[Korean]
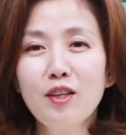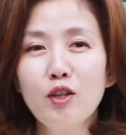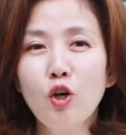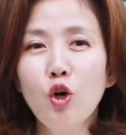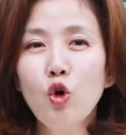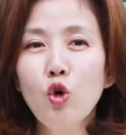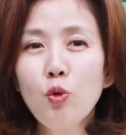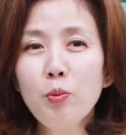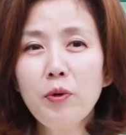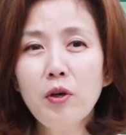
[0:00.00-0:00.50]

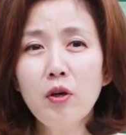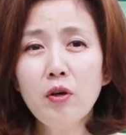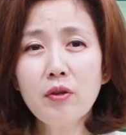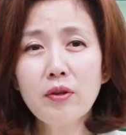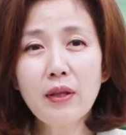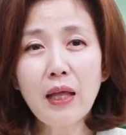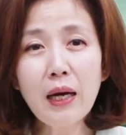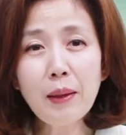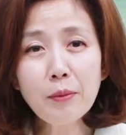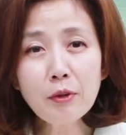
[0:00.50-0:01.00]

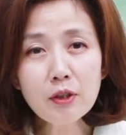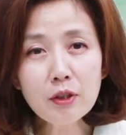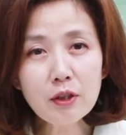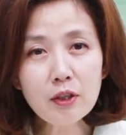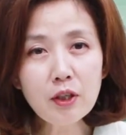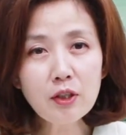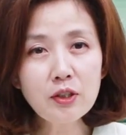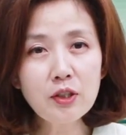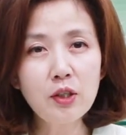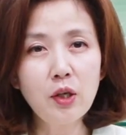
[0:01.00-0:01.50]
더우면 땀을
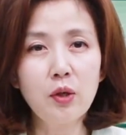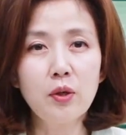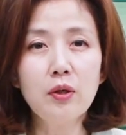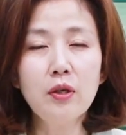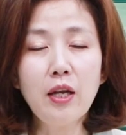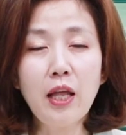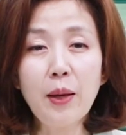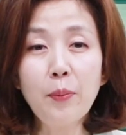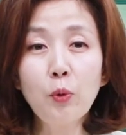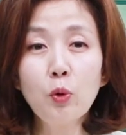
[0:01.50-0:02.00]
흘려서
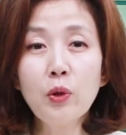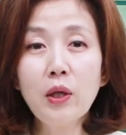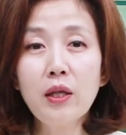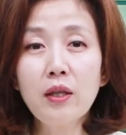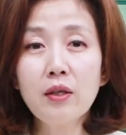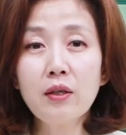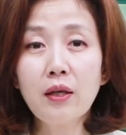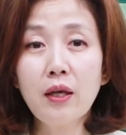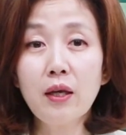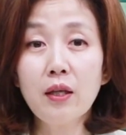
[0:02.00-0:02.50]
열을 내보내는